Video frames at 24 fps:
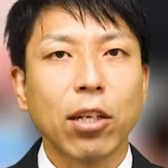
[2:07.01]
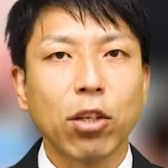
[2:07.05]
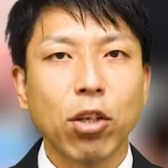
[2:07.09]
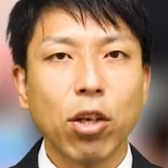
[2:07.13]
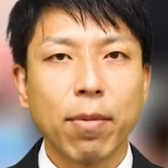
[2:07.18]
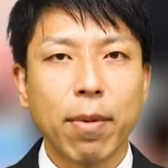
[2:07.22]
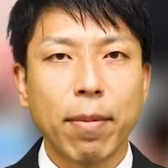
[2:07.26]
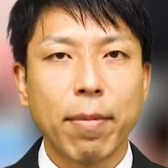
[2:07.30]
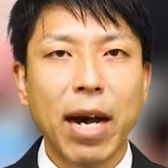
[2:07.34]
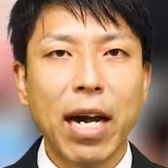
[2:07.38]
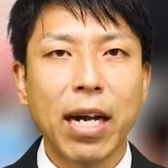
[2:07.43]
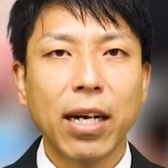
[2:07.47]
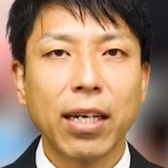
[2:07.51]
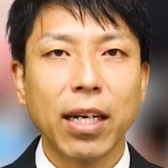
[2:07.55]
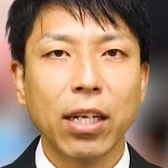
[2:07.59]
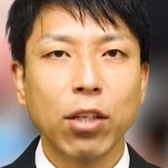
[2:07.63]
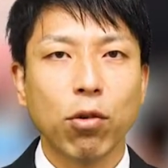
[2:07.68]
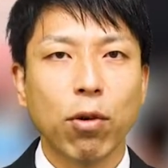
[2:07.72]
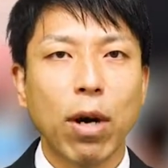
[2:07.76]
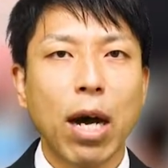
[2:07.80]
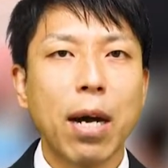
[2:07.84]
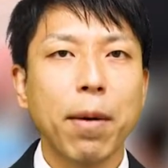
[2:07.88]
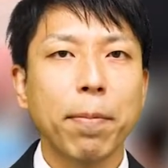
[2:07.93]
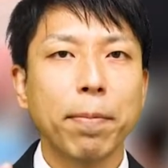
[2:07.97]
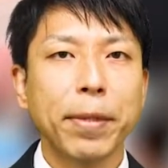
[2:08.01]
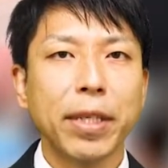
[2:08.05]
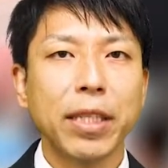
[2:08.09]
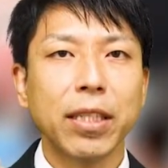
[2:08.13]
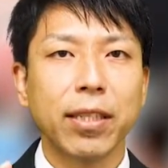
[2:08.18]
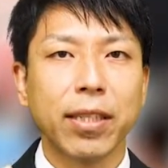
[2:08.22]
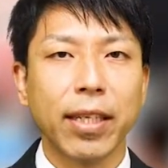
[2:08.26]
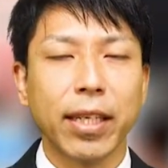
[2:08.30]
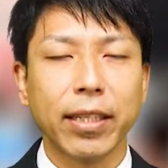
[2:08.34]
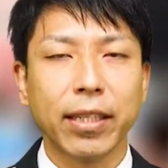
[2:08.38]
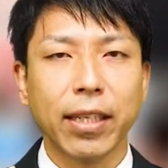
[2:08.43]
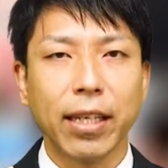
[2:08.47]
例えば漫画の
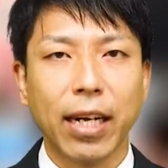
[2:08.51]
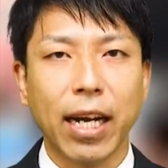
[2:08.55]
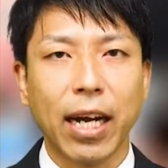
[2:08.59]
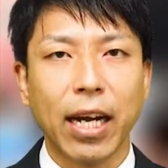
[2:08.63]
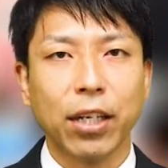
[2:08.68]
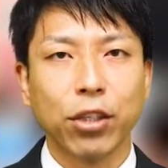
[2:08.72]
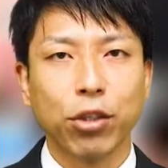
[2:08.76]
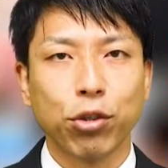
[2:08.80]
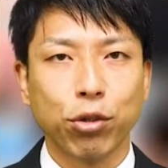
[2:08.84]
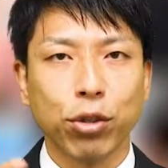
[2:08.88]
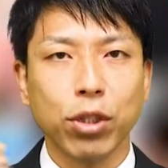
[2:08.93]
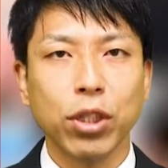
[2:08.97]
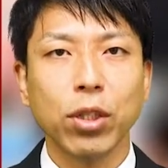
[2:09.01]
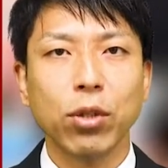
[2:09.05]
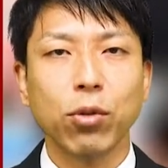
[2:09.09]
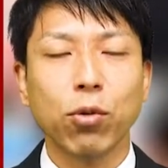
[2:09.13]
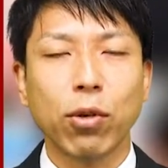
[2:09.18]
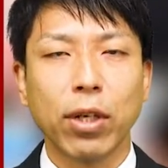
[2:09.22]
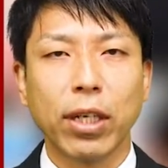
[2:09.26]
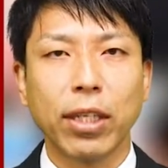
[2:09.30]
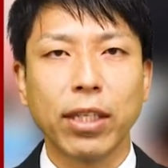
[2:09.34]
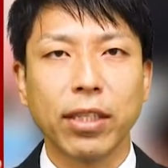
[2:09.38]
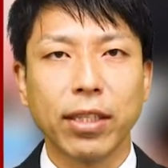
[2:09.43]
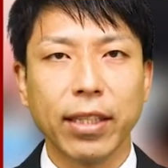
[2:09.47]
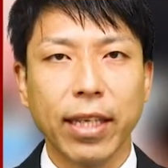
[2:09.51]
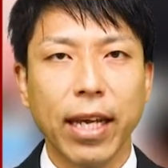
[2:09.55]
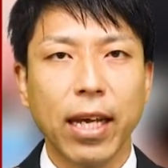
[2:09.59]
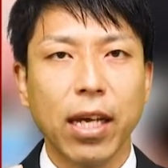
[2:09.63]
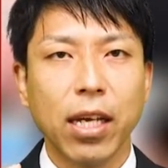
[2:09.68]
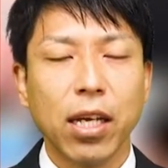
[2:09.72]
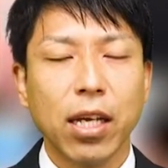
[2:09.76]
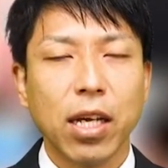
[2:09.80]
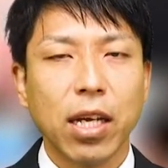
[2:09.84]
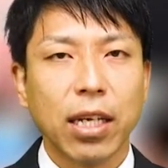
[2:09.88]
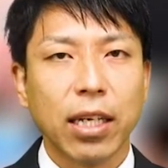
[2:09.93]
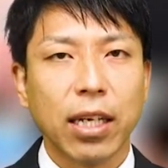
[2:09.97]
ワンピースで言ったら、主人公がですね、
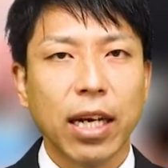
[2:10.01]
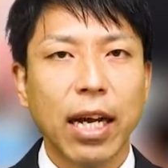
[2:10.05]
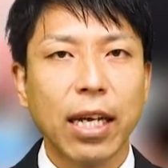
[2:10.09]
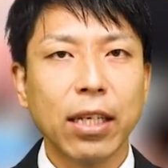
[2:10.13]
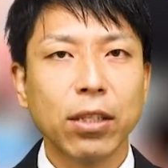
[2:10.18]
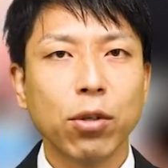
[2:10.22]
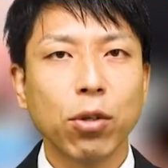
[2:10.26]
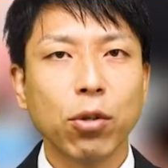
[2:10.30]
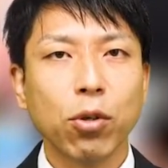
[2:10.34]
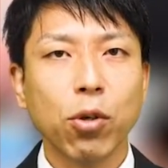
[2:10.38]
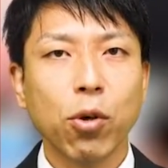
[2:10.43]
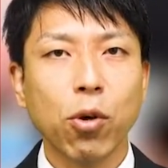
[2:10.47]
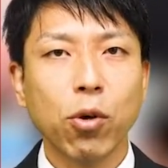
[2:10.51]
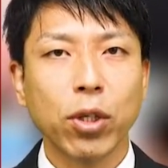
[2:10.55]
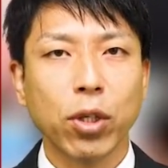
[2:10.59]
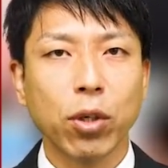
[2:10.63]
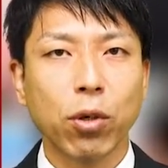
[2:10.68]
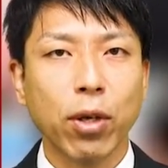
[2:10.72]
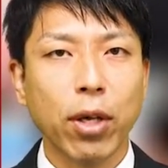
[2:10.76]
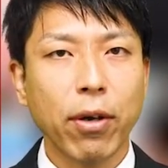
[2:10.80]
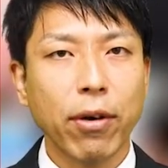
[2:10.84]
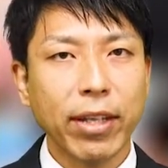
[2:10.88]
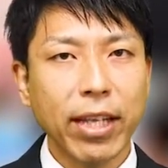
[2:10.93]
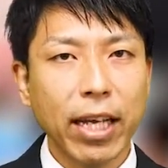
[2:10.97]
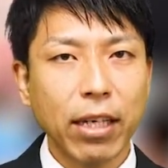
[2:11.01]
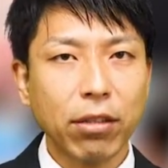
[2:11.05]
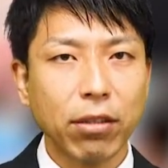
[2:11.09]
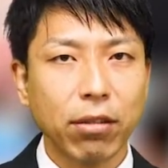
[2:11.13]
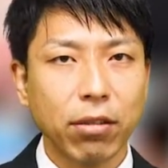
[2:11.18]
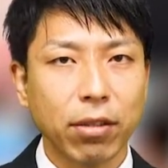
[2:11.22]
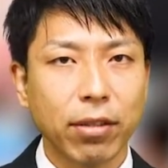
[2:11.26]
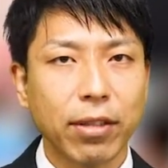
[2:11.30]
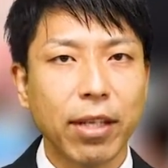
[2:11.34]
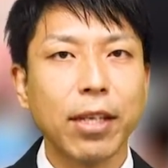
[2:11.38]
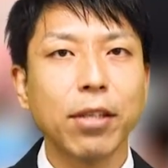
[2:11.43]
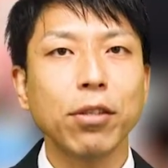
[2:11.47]
海賊王に俺はな
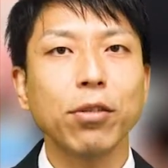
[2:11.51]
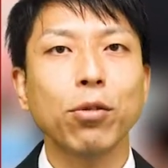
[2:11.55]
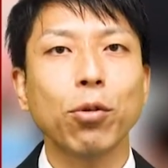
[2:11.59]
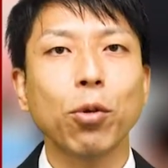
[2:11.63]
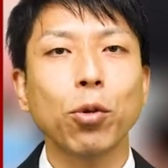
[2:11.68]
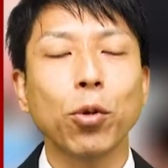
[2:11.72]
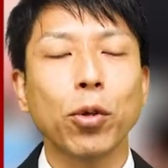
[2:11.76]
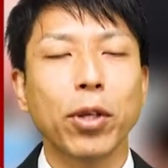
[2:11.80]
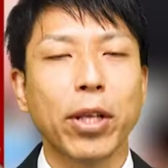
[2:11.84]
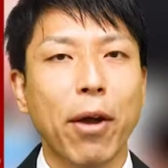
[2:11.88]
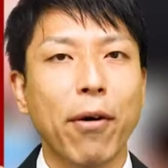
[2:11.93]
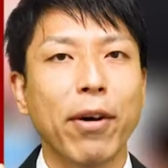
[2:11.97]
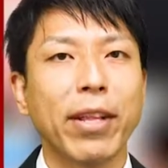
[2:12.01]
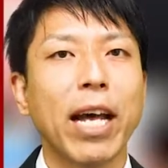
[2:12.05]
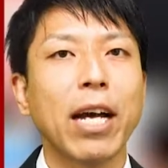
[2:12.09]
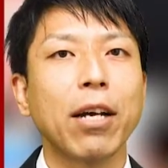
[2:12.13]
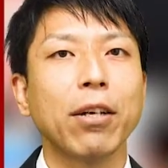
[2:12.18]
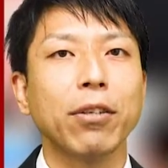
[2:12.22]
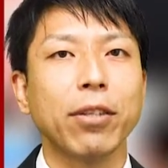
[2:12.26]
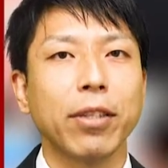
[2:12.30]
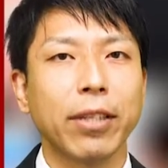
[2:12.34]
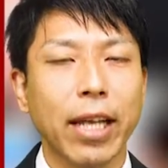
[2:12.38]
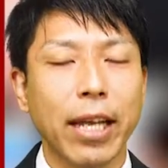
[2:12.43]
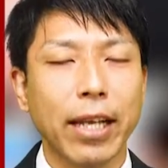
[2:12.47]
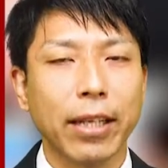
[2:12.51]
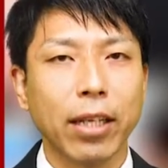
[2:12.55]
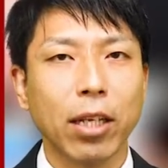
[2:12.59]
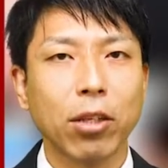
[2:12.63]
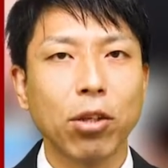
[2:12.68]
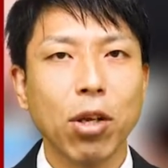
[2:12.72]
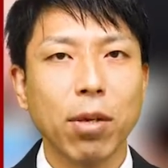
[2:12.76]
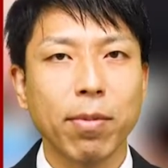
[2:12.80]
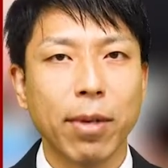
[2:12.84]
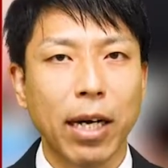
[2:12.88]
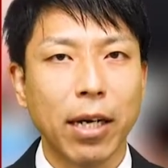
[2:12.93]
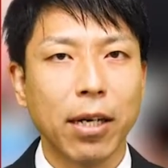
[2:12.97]
るっていうことではなくって、
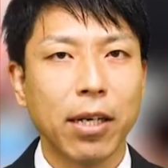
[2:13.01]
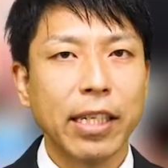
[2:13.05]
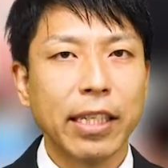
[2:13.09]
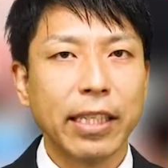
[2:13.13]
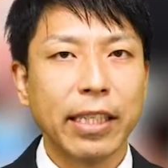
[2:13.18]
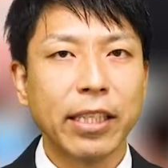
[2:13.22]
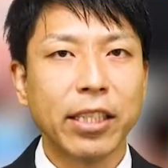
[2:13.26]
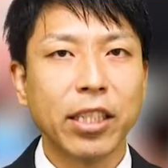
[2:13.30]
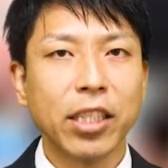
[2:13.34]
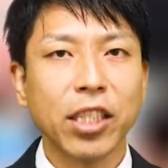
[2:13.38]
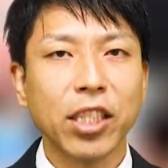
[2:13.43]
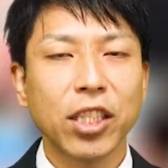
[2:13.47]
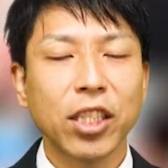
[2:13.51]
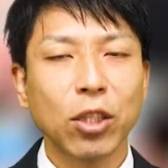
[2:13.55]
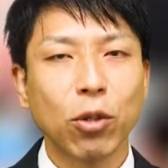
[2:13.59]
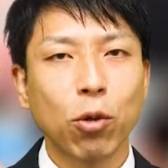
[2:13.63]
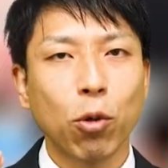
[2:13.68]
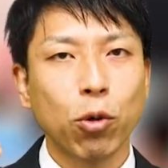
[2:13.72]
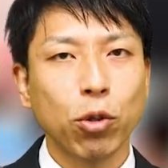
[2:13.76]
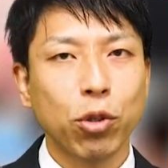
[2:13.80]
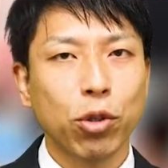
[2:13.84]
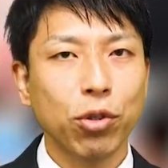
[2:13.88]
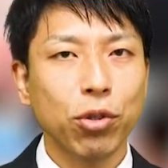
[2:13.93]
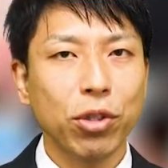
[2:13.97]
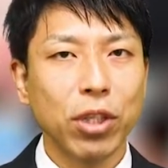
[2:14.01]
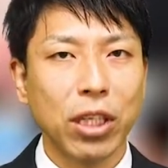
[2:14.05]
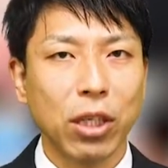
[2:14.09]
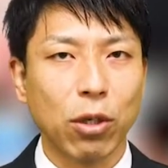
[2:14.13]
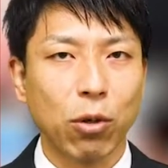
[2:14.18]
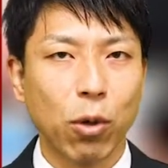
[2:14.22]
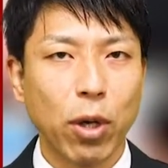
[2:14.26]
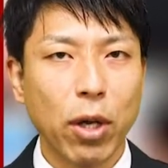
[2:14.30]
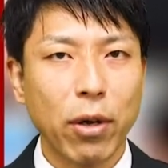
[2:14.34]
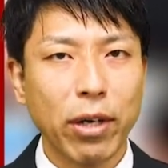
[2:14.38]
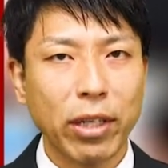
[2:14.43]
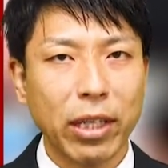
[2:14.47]
例えば1日50
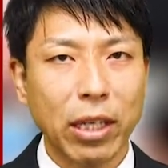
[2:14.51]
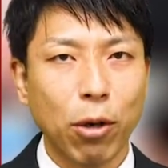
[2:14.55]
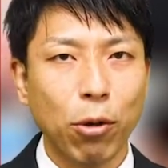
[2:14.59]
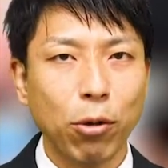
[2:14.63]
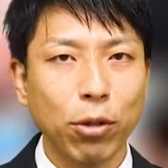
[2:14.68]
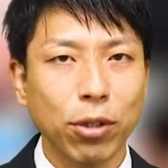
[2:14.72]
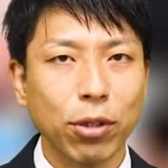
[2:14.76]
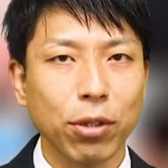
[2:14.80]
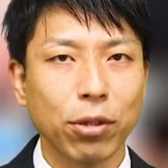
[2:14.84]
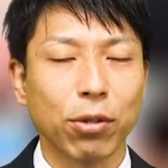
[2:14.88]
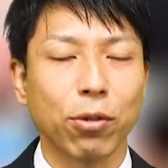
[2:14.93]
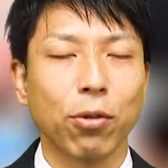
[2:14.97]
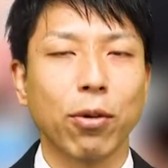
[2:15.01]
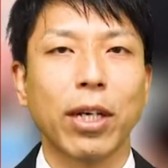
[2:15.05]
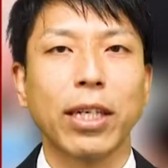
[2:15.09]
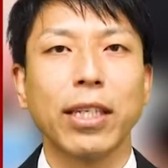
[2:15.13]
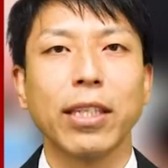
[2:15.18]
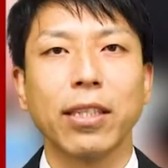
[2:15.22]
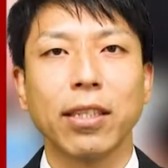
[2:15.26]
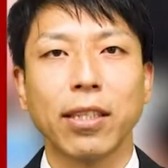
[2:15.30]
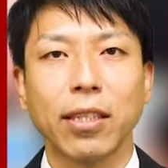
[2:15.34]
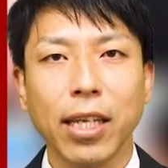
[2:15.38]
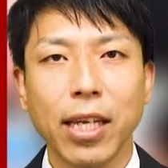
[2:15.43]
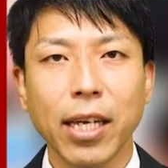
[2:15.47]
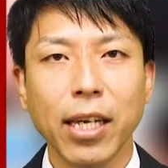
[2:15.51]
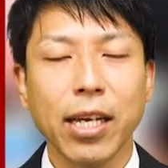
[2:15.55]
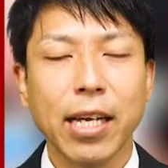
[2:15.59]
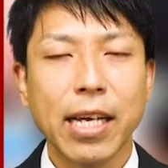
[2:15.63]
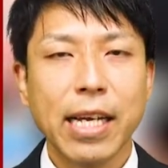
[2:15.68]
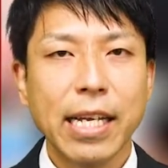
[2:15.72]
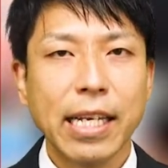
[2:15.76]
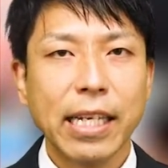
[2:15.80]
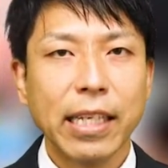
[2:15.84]
人俺は倒すとかですね、